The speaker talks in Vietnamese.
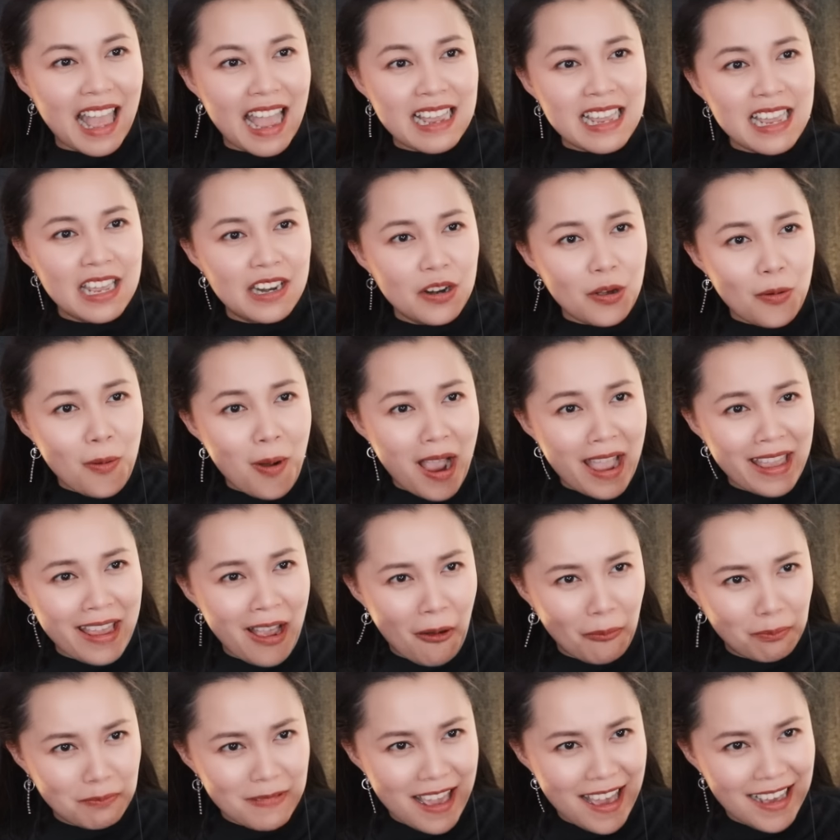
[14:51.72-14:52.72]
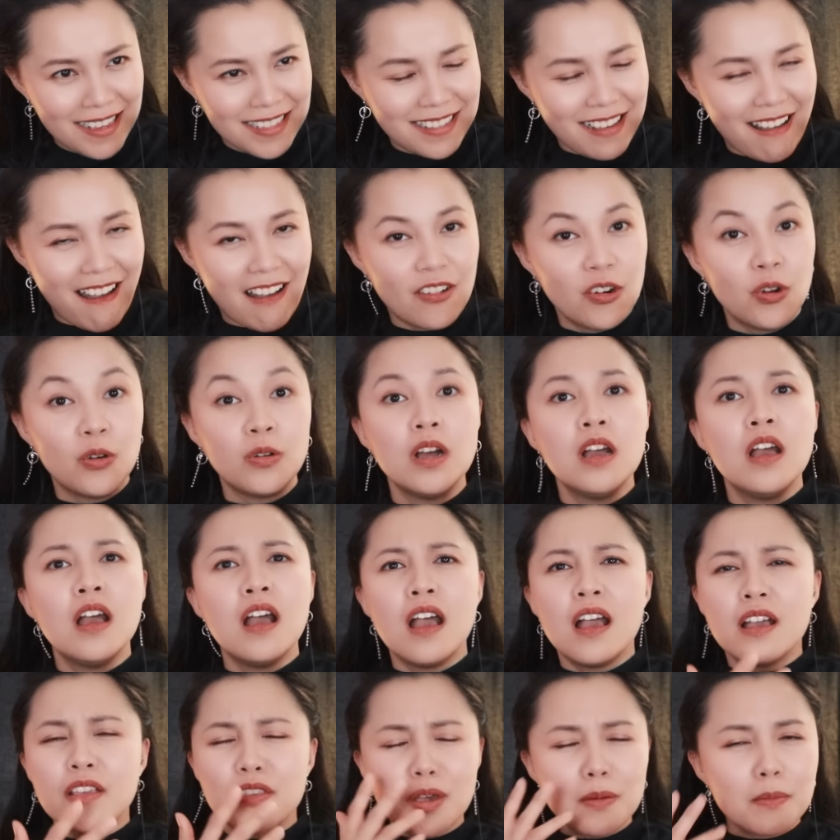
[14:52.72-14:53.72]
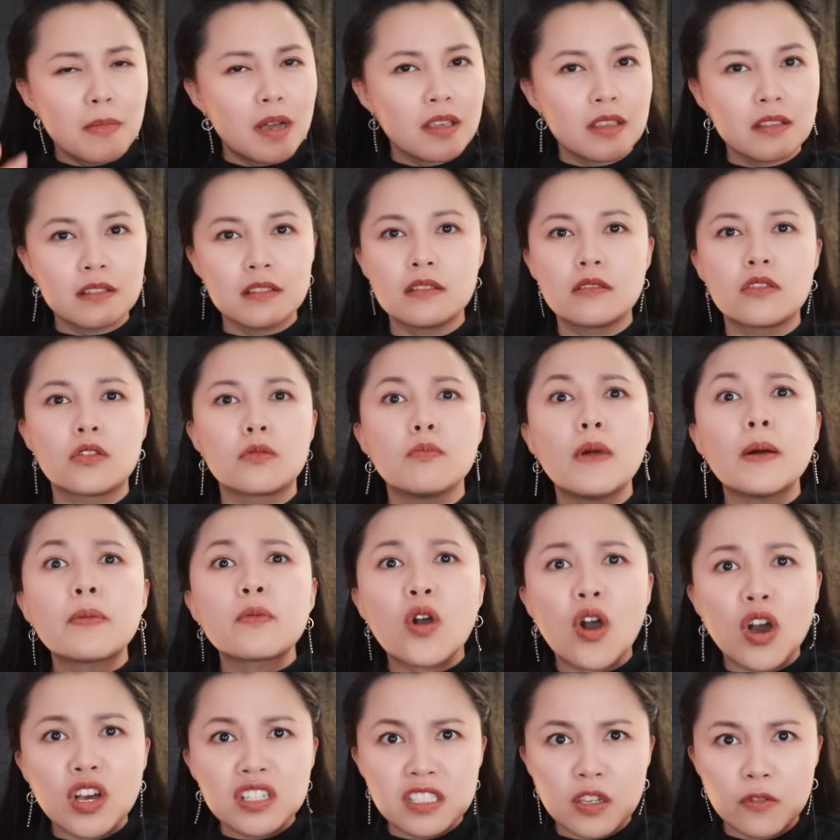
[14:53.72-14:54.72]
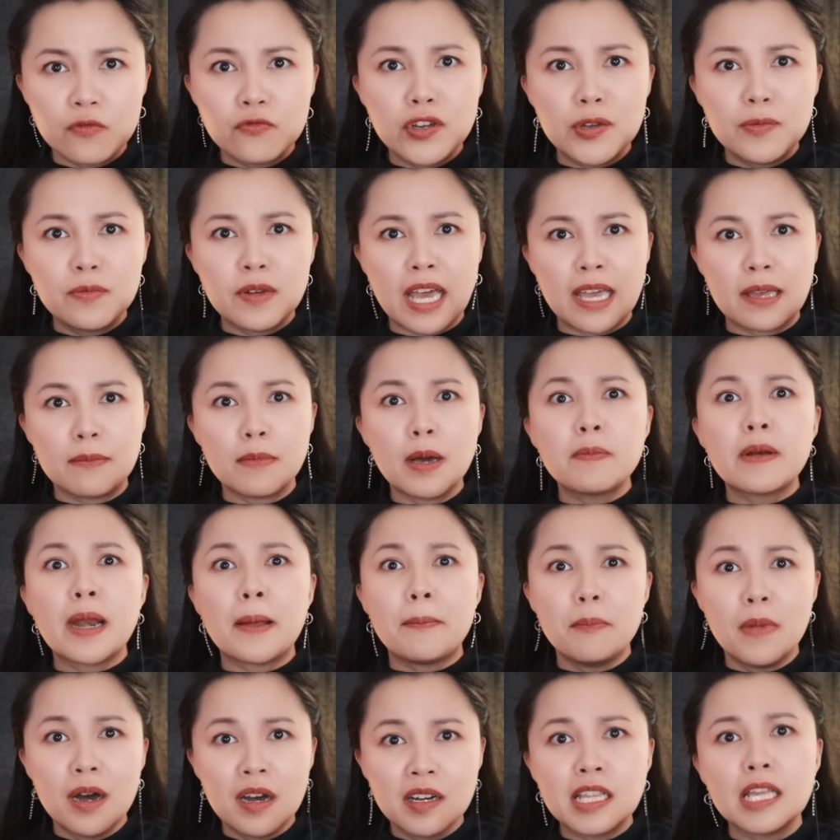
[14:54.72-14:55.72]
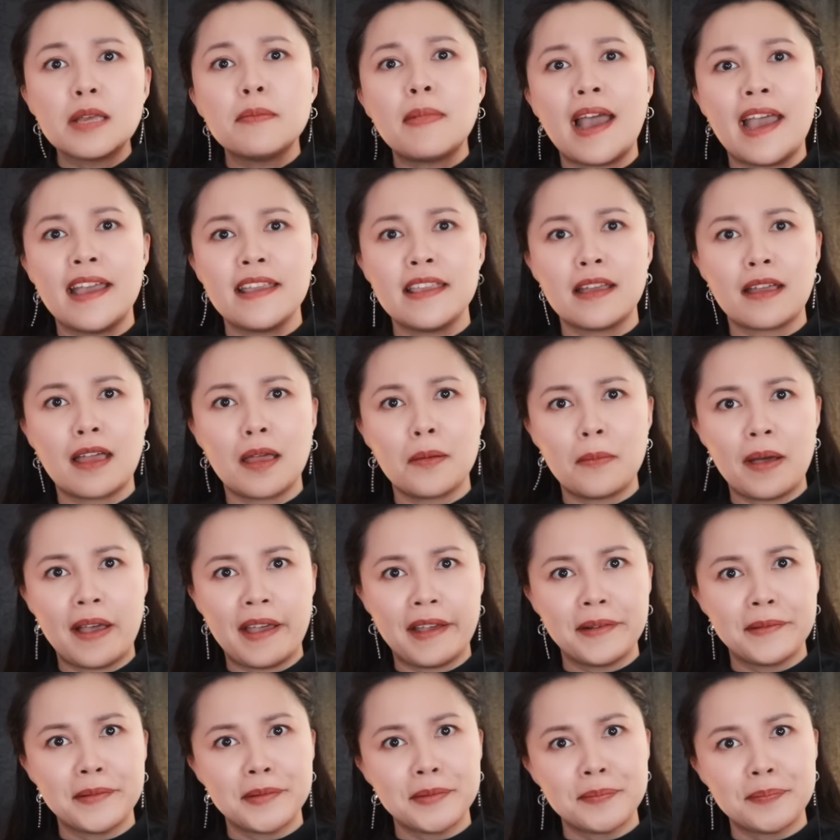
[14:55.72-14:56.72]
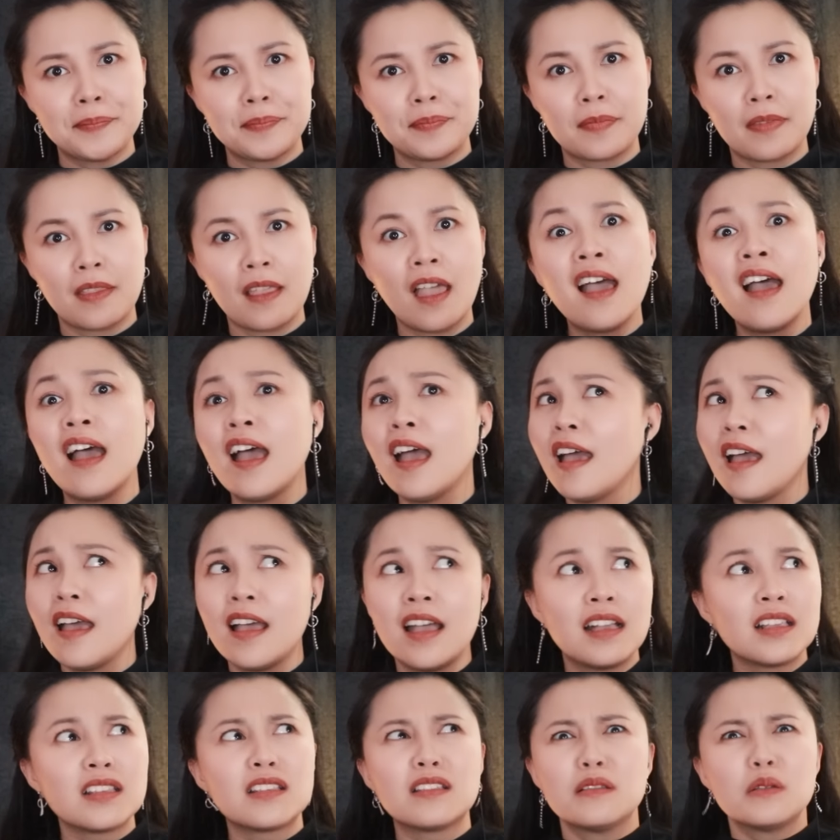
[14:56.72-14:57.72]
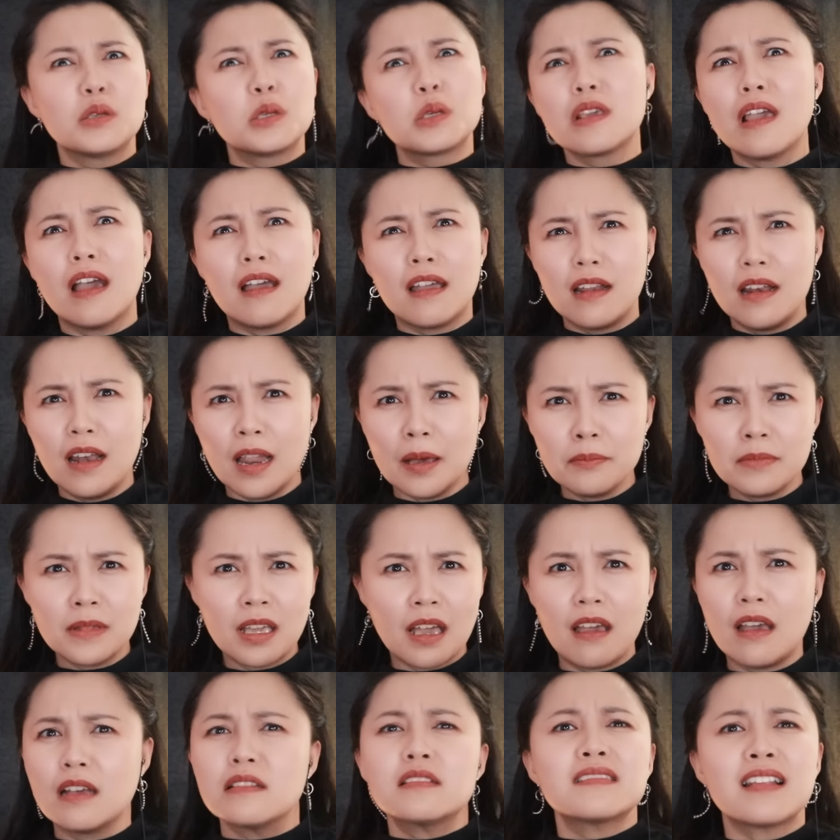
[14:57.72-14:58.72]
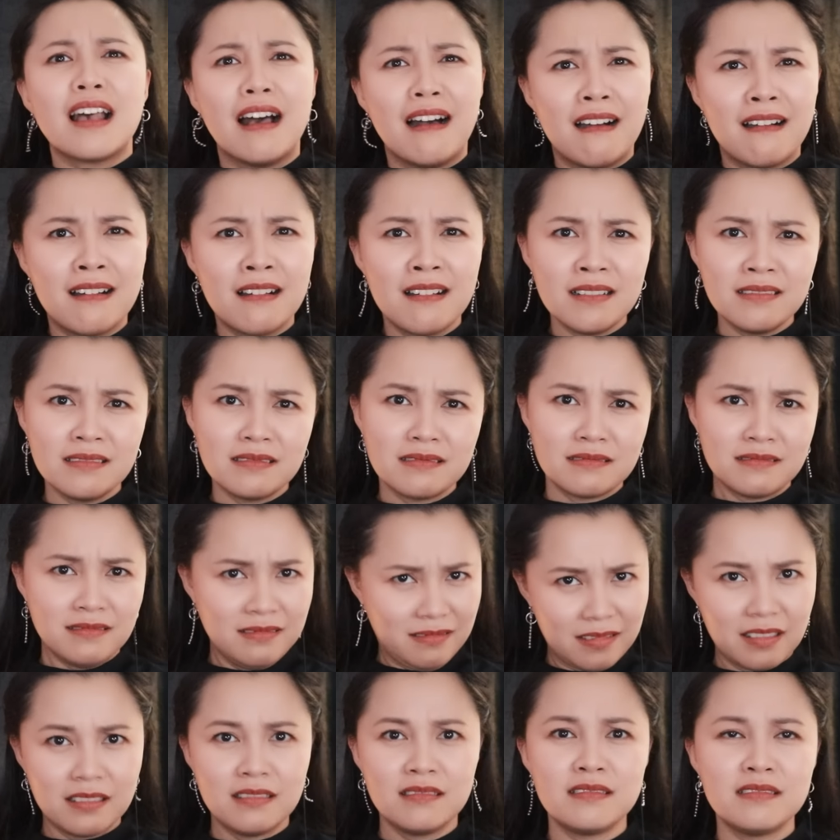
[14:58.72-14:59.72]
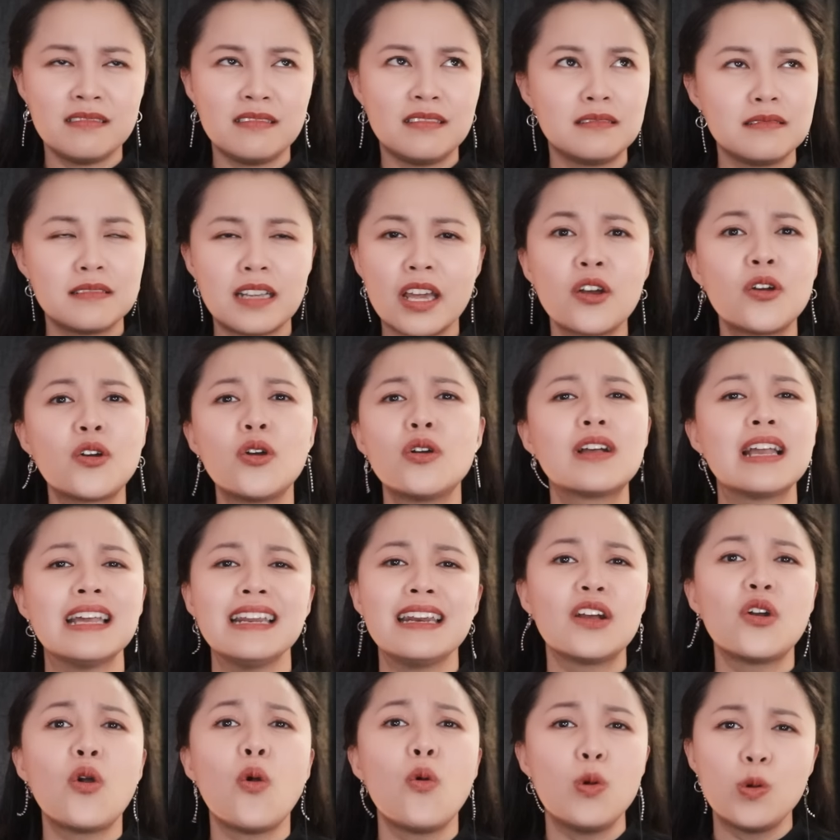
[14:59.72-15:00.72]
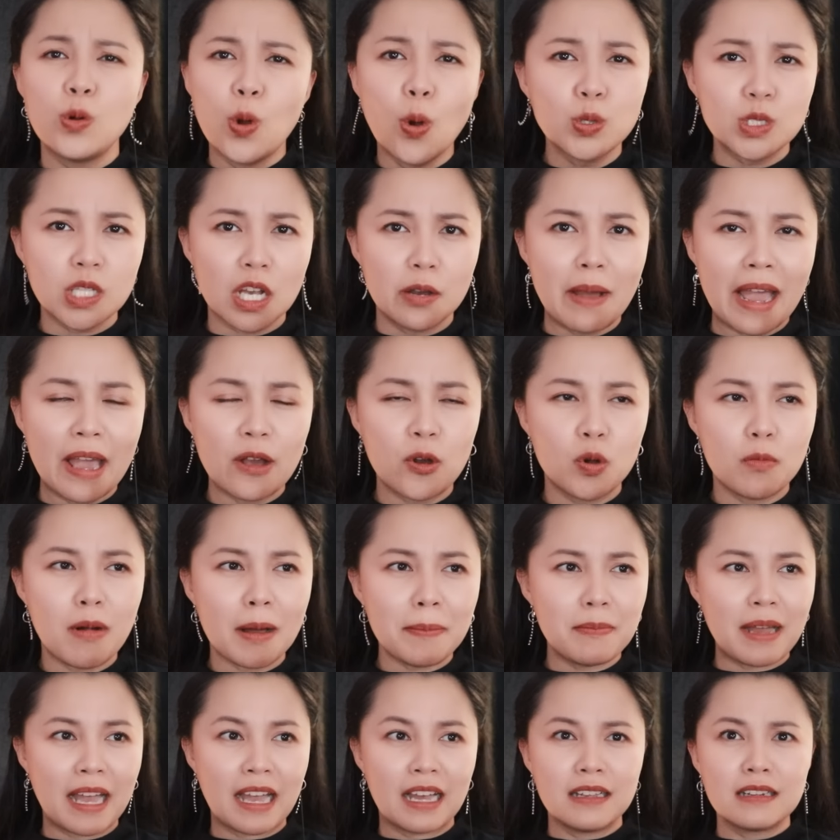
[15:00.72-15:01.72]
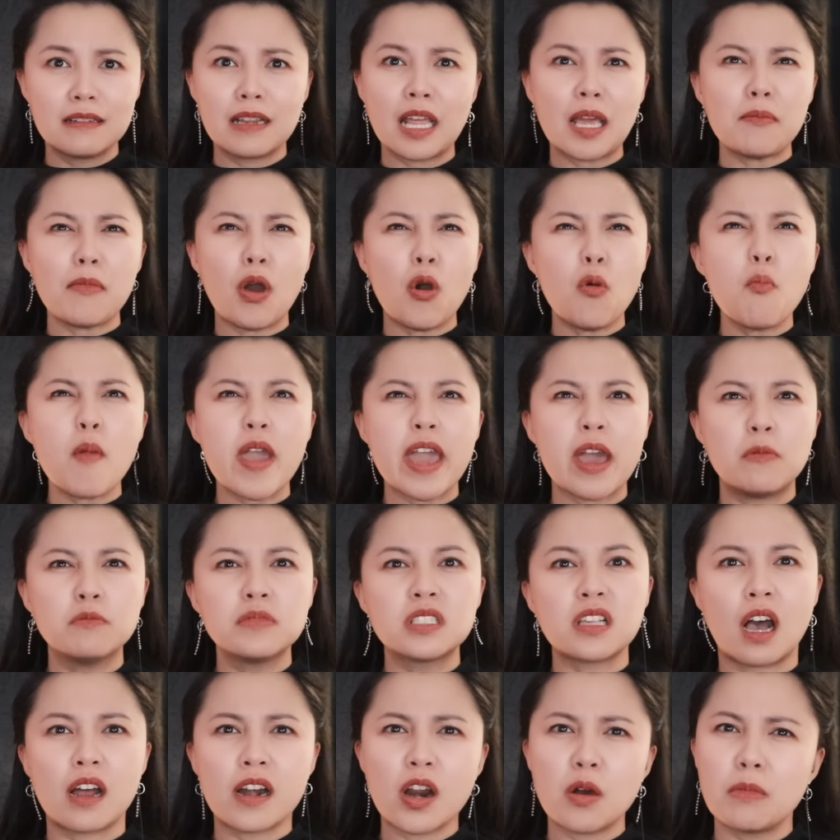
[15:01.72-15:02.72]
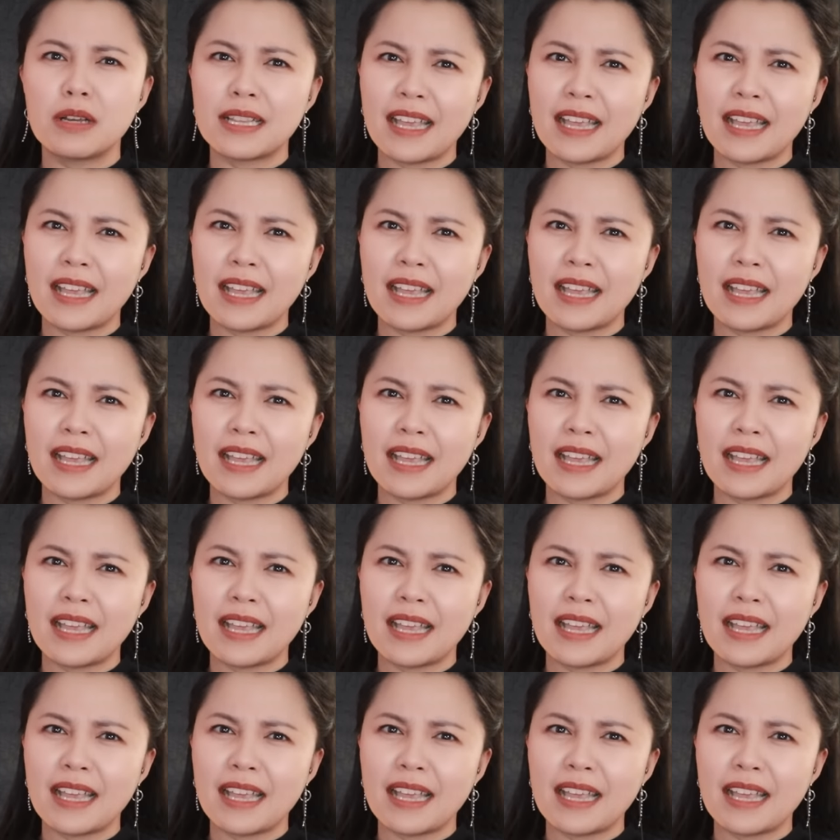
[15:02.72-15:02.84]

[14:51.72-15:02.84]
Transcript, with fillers: tả nghe nó khoa học dễ sợ luôn nhưng mà bắp coi xong phim này bắp nằm mơ thấy bả nha các bạn dị lắm kìa sợ ừ, cái cái này gu gu sợ ma của bắp mà thấy máu me không sợ đâu